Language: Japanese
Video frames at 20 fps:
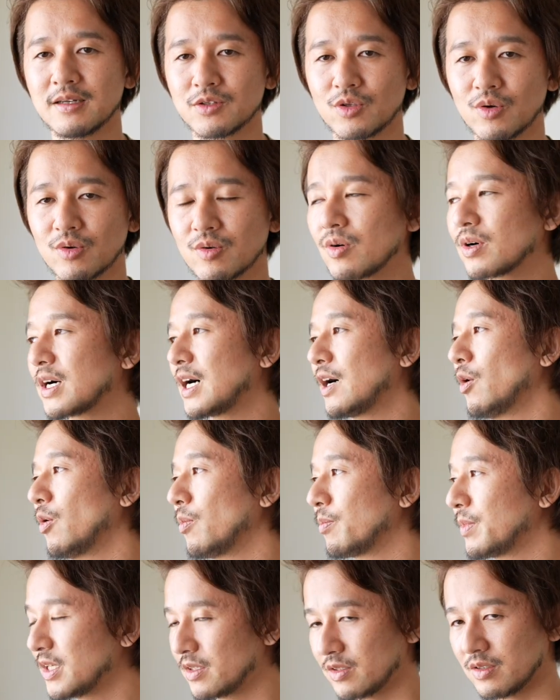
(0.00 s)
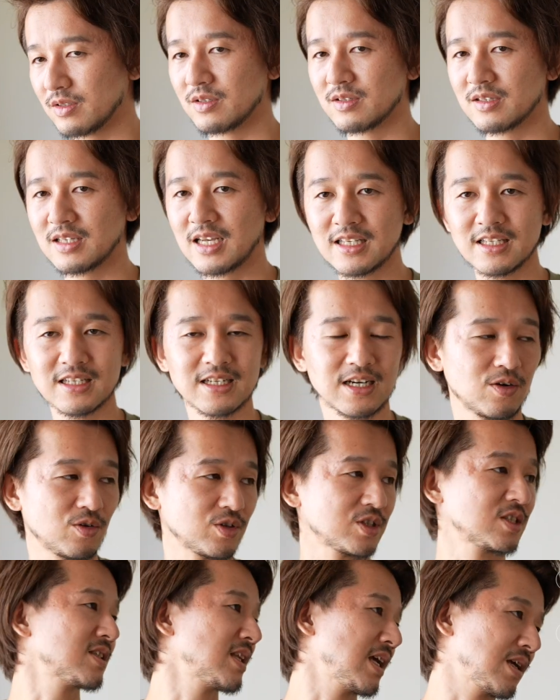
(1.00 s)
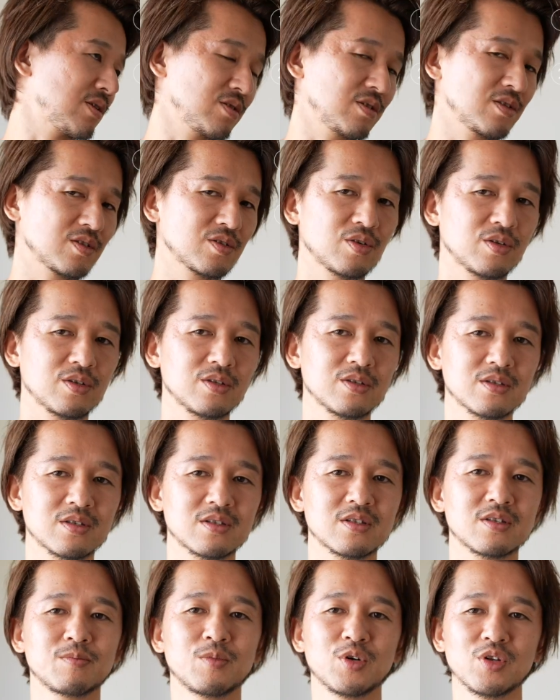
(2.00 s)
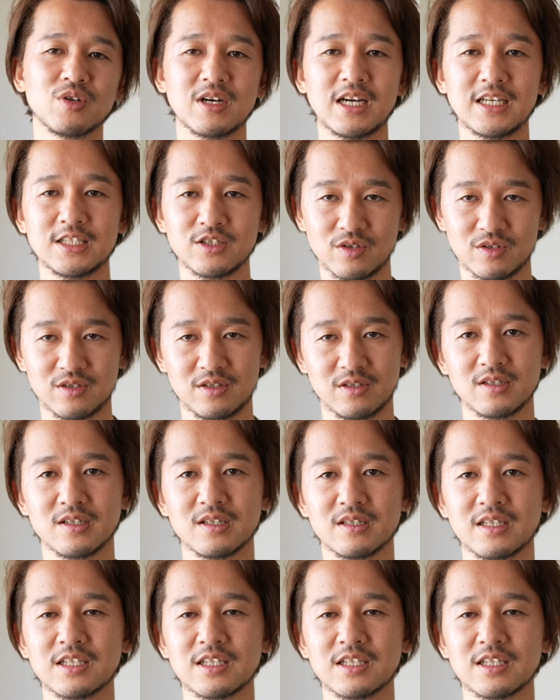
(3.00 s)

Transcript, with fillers: どこかを見る何かをしてるというものが一つ